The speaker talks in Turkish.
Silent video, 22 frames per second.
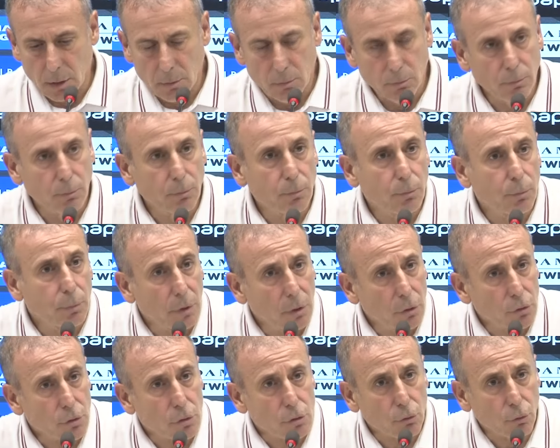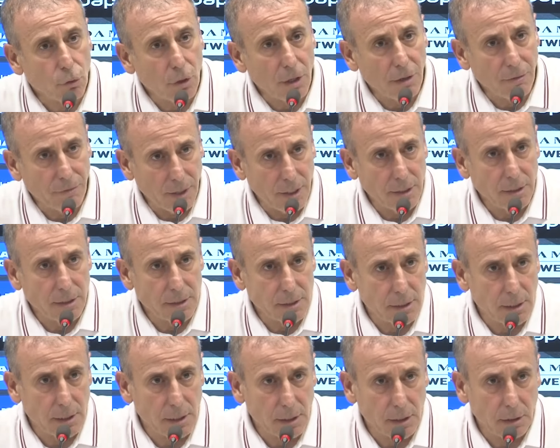Biliyorsunuz UEFA
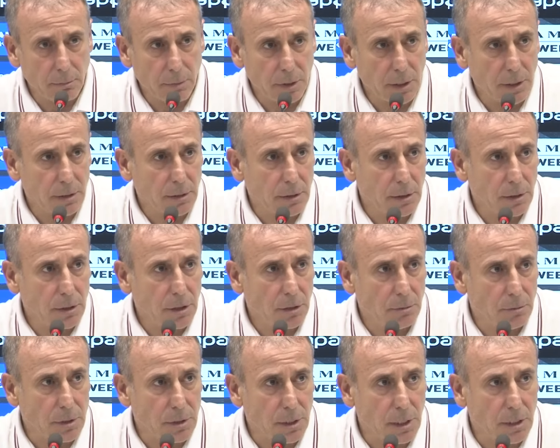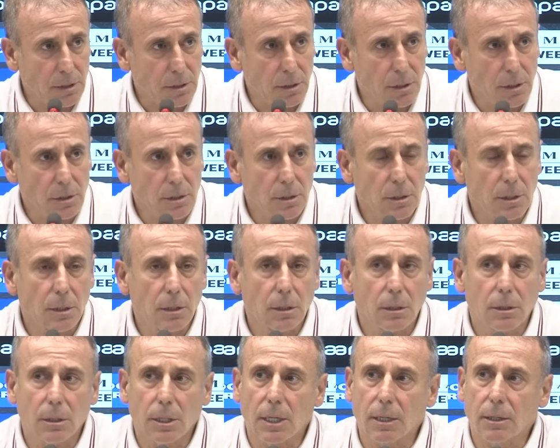listeleri bir hatırlatayım isterseniz
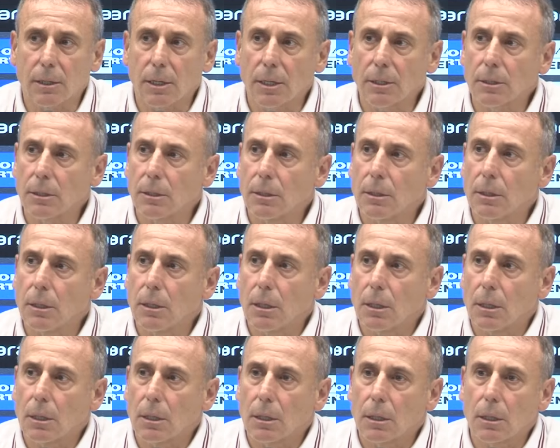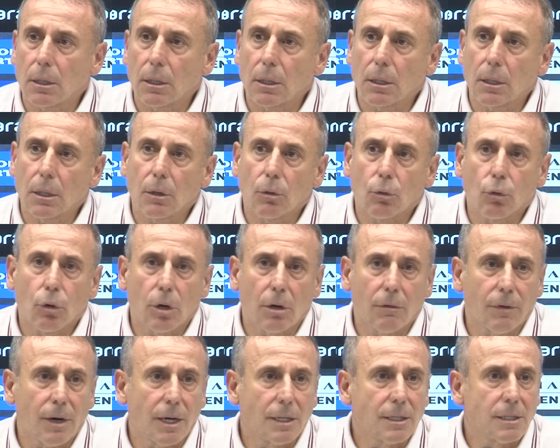tekrar.
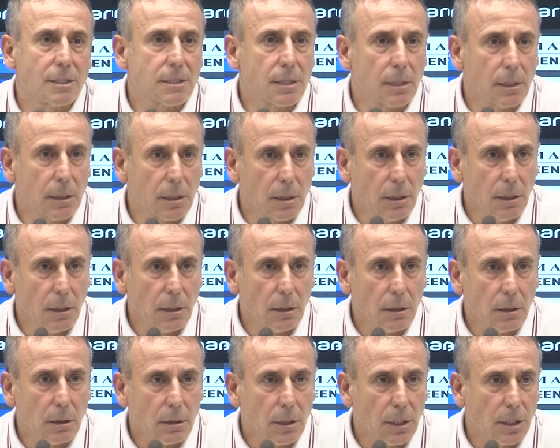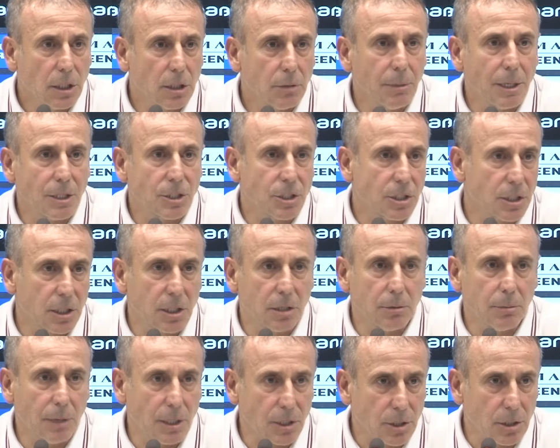Ee, listeleri iki maçlık
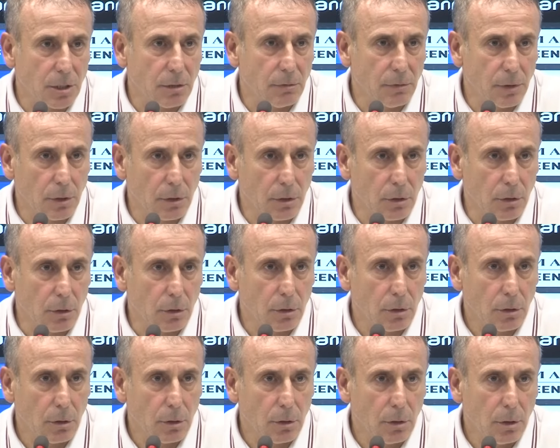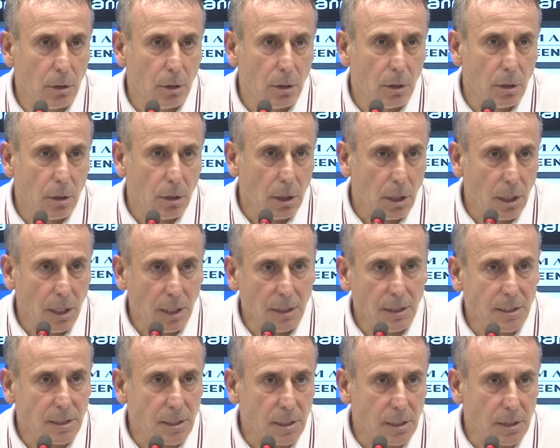iki maçlık veriliyor. A
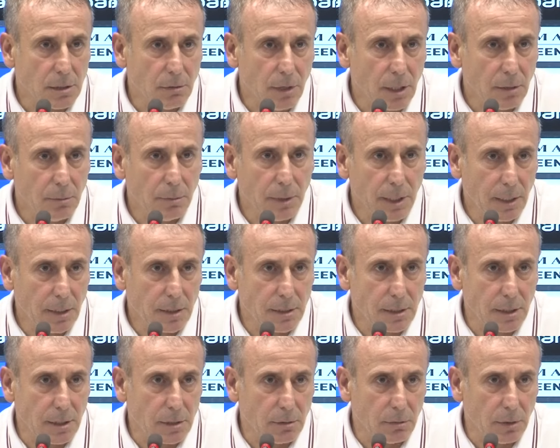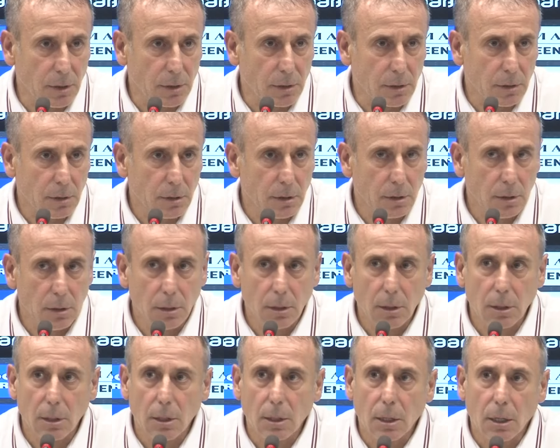listesi var, B listesi var.
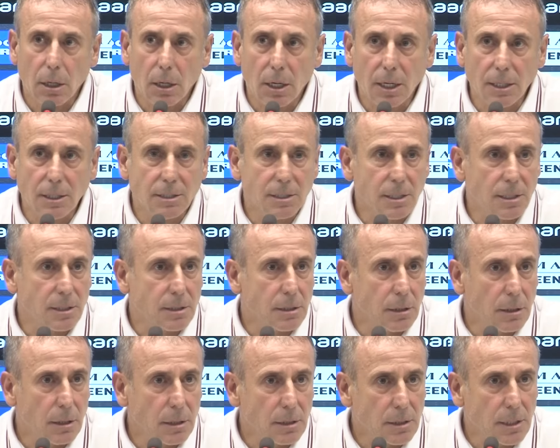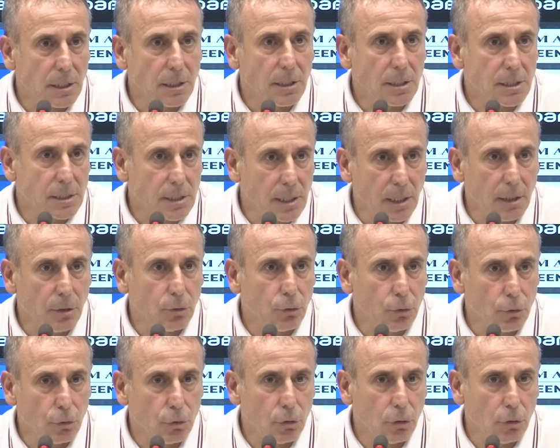A listesinde 8 tane
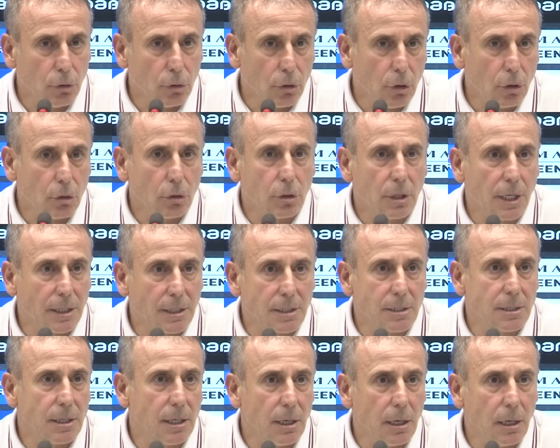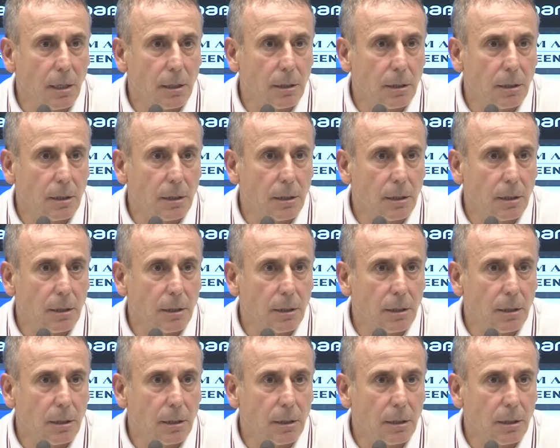Türk'ün 4 tanesi